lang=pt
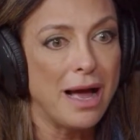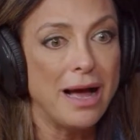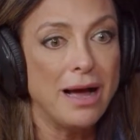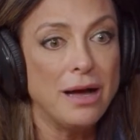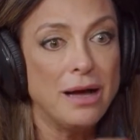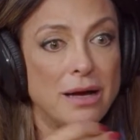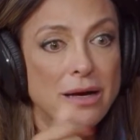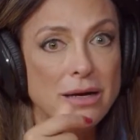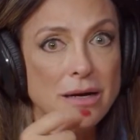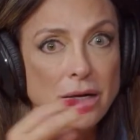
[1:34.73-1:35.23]
há
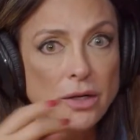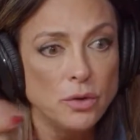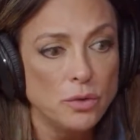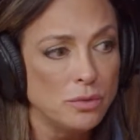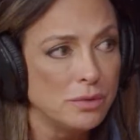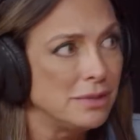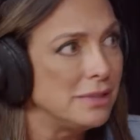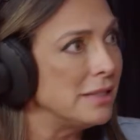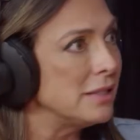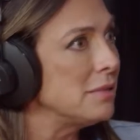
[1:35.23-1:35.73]

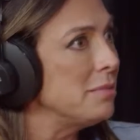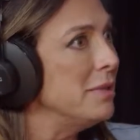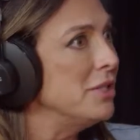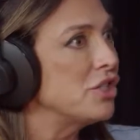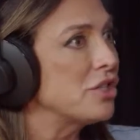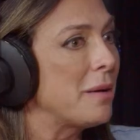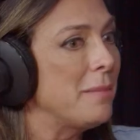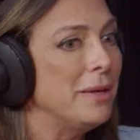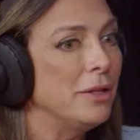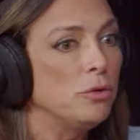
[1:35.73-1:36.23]
anos e esse
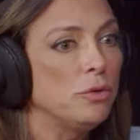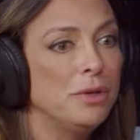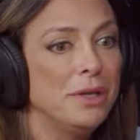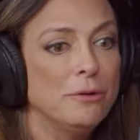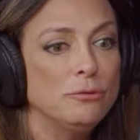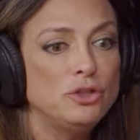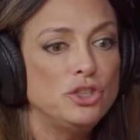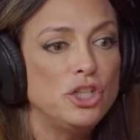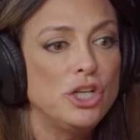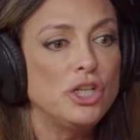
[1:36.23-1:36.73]
medicamento
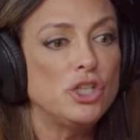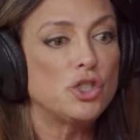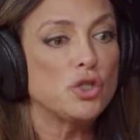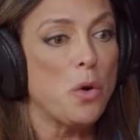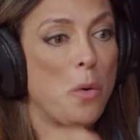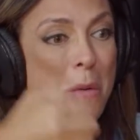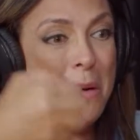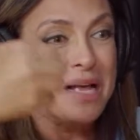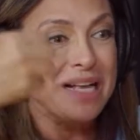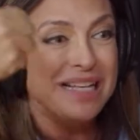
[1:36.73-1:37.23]
não te
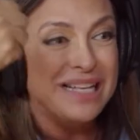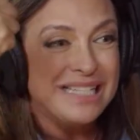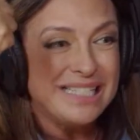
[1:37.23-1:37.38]
deixou